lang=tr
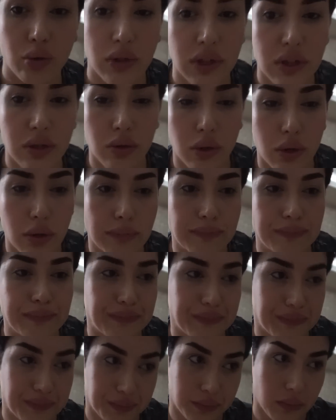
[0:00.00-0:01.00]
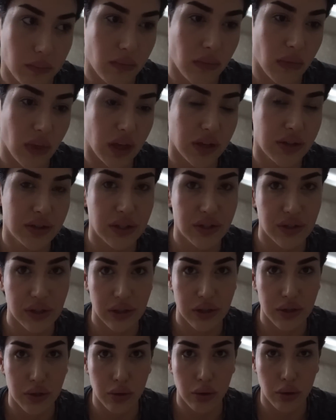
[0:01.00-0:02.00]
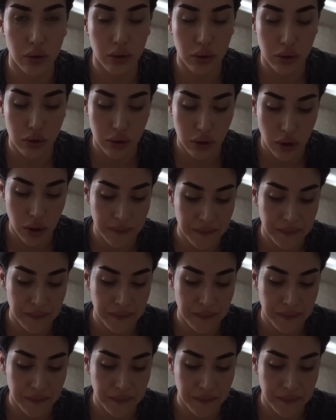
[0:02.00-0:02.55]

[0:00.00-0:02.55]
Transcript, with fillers: uyanıyorum. İşte çalışıyoruz